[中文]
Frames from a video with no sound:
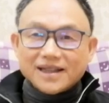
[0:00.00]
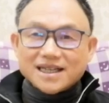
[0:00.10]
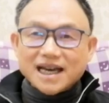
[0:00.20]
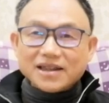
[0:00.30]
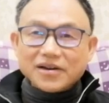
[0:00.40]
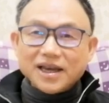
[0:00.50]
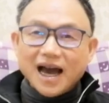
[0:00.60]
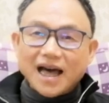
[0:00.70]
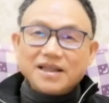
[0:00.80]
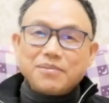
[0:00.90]
他讲到银
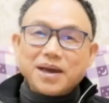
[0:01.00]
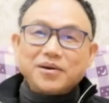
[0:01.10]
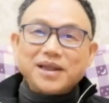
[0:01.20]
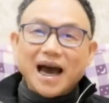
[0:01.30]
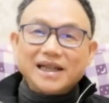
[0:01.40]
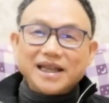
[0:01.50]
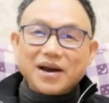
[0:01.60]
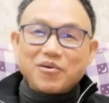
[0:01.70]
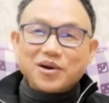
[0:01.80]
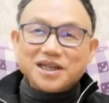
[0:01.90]
行里面有两
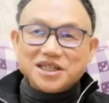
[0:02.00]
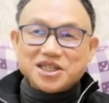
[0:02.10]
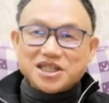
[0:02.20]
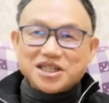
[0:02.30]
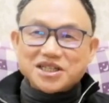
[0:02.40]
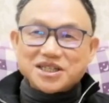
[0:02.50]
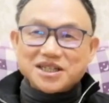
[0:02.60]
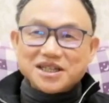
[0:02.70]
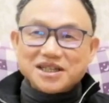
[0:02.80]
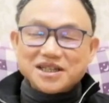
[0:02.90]
点，我引起
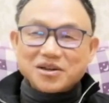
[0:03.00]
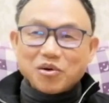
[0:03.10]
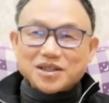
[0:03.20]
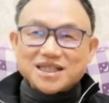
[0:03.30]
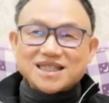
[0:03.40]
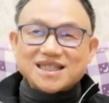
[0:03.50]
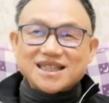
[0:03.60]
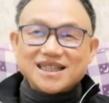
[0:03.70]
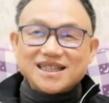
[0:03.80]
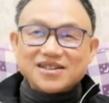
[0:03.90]
我自己
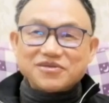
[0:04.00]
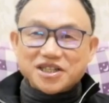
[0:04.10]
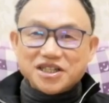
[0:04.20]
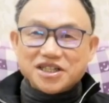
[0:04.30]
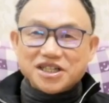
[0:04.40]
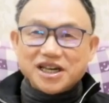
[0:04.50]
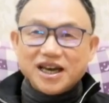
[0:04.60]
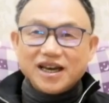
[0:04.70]
的一种兴趣。